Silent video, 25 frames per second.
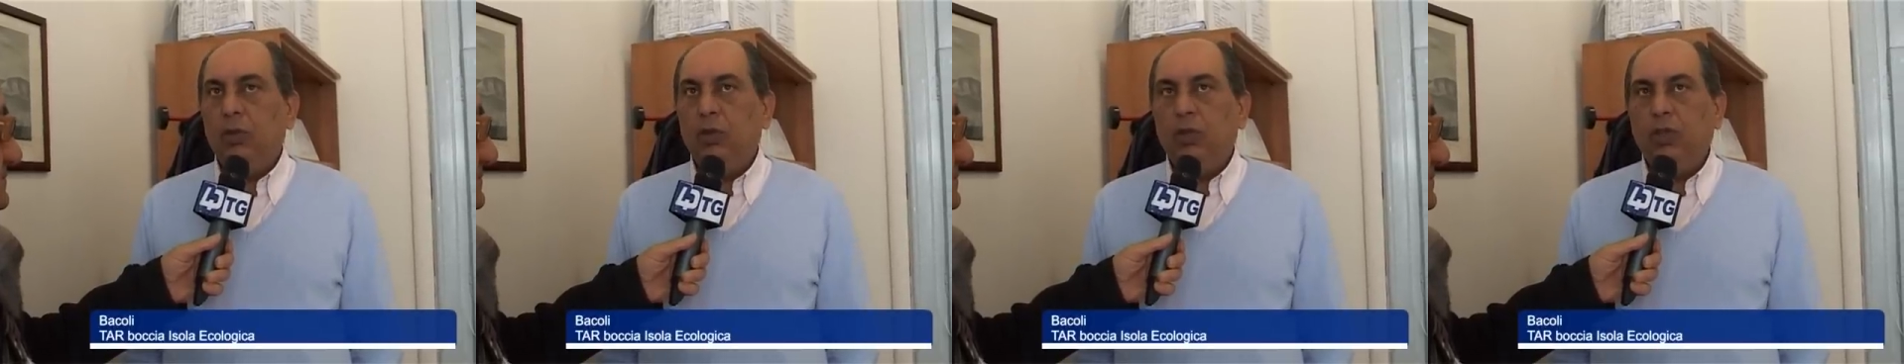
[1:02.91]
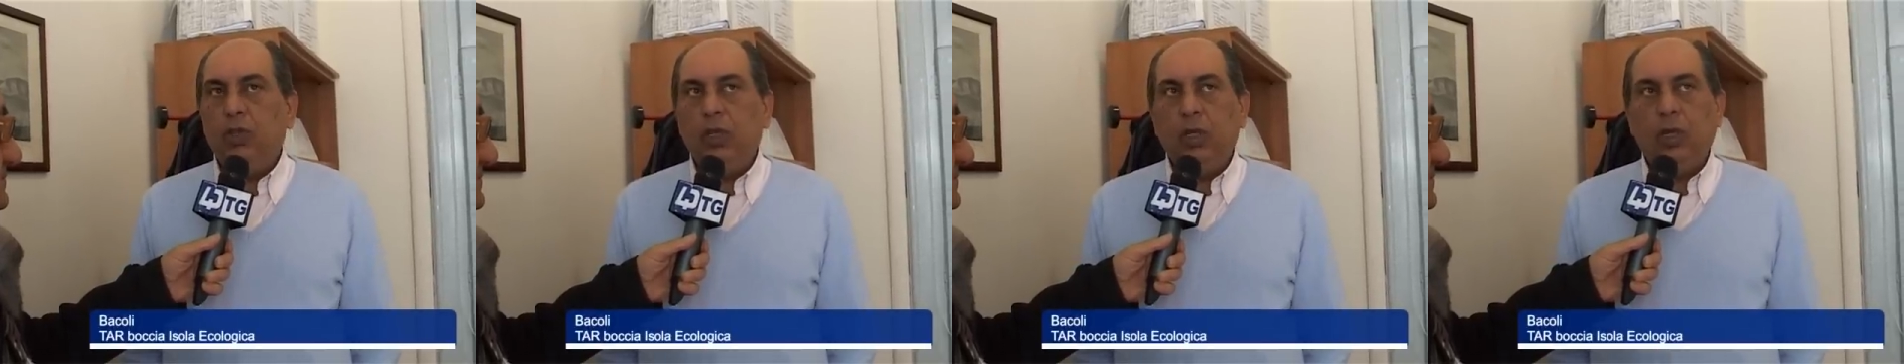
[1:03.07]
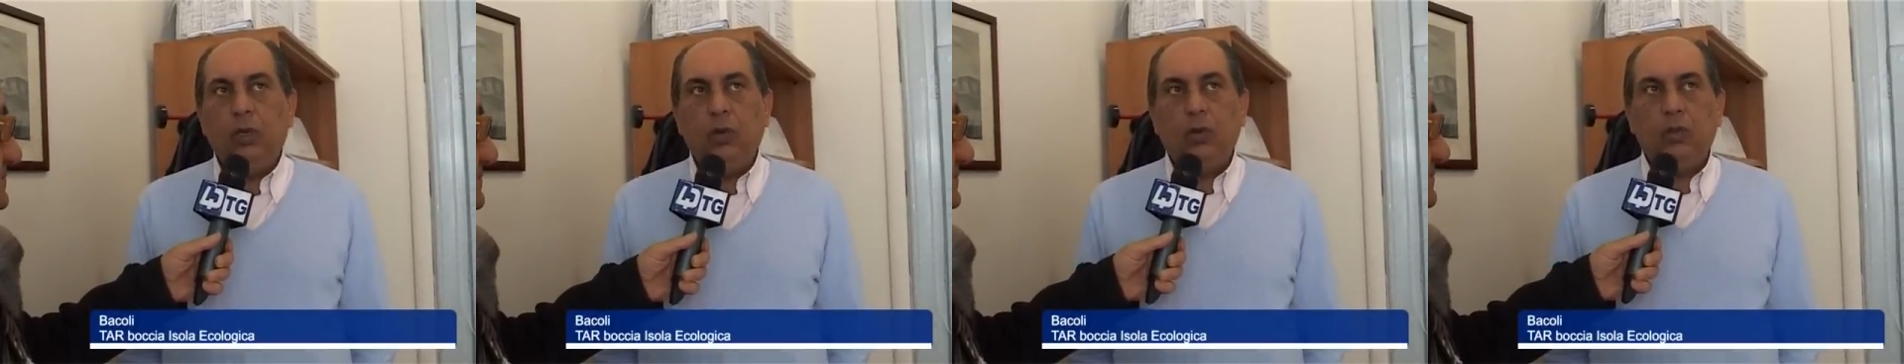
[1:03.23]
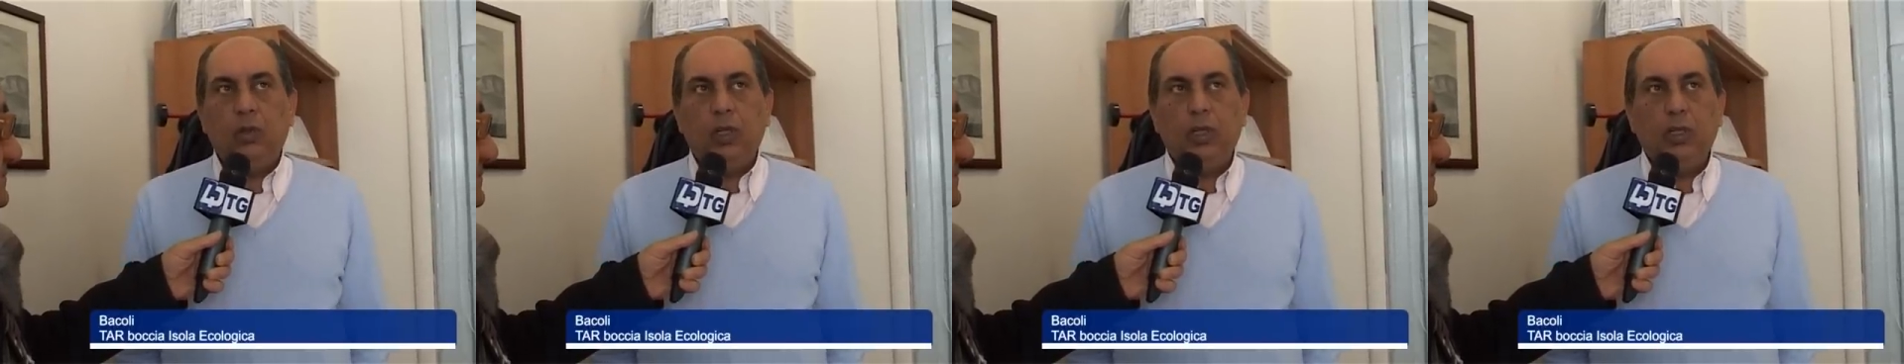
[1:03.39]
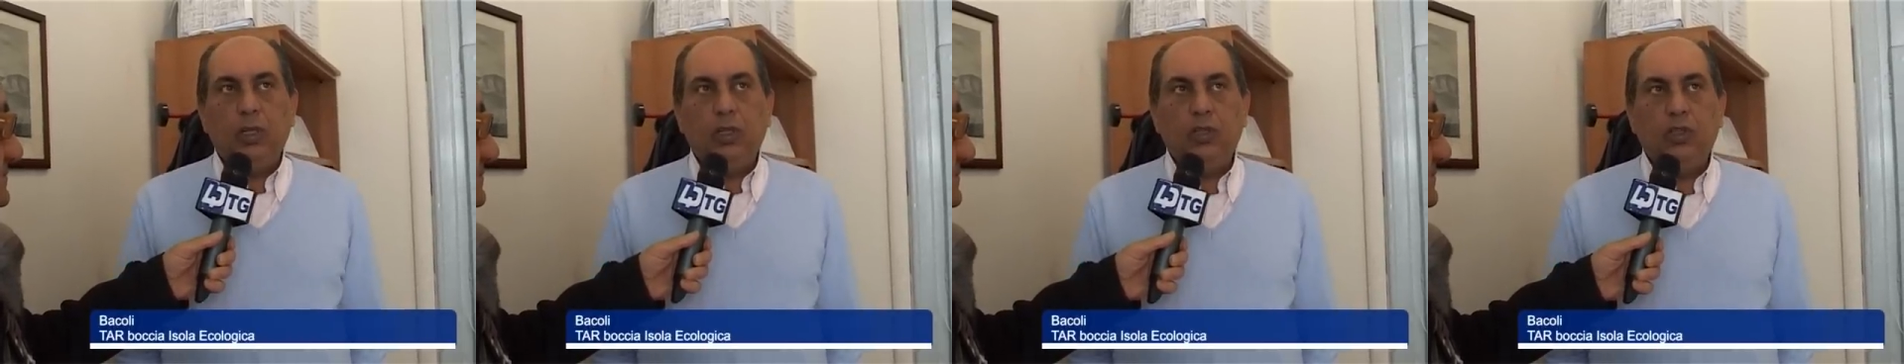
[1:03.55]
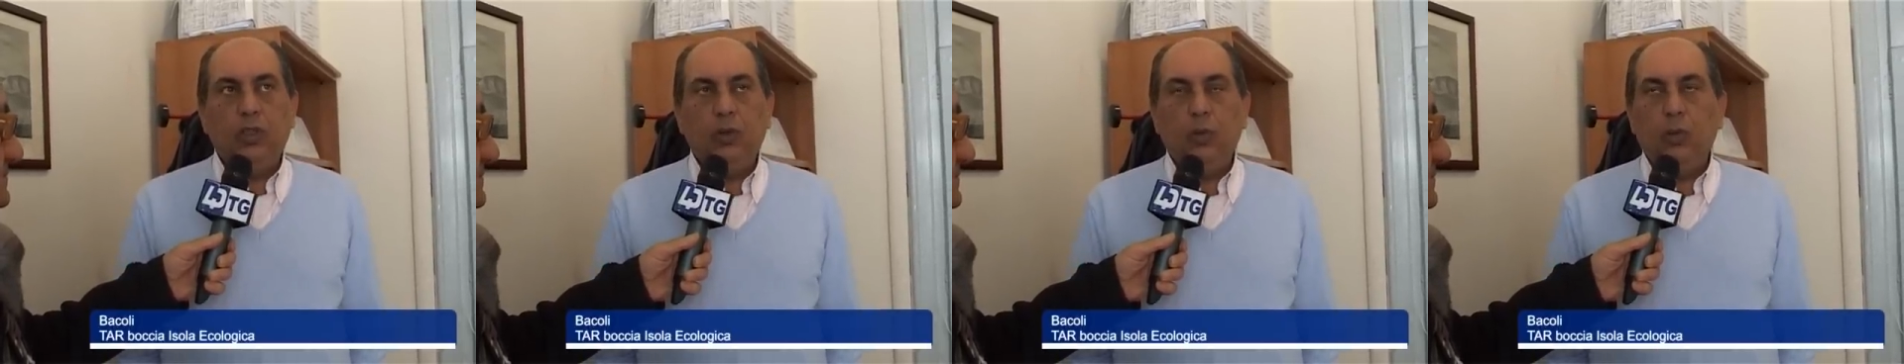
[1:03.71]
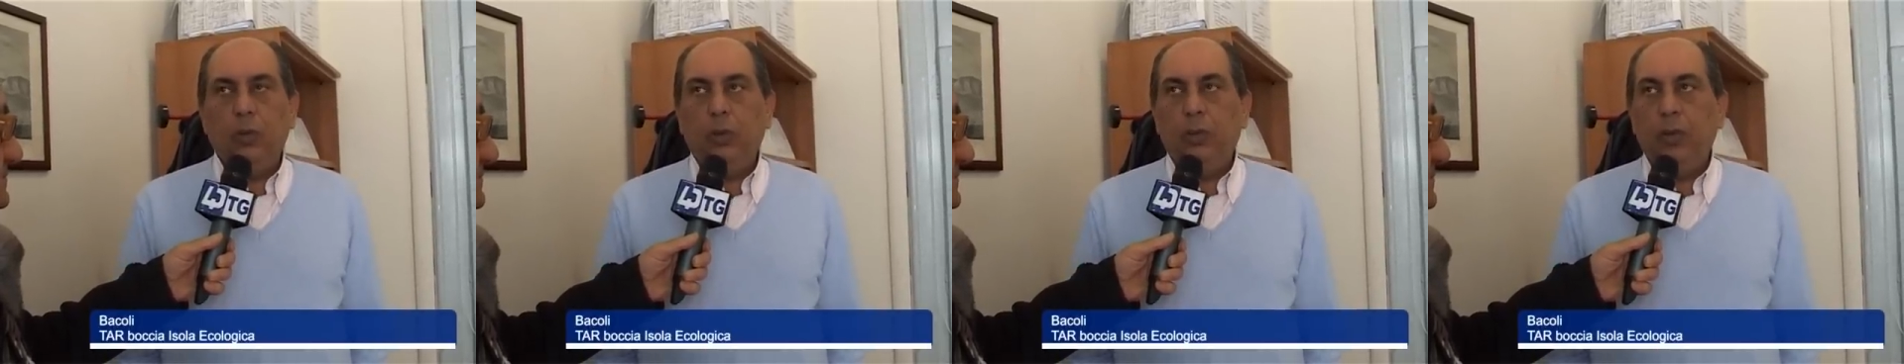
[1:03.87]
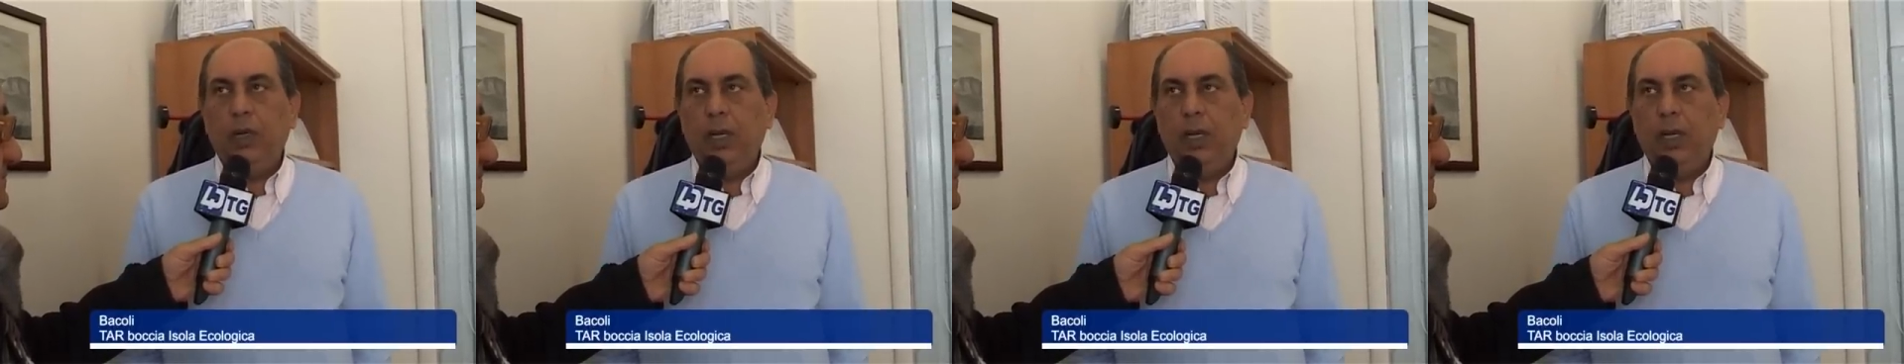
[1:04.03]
di circa 85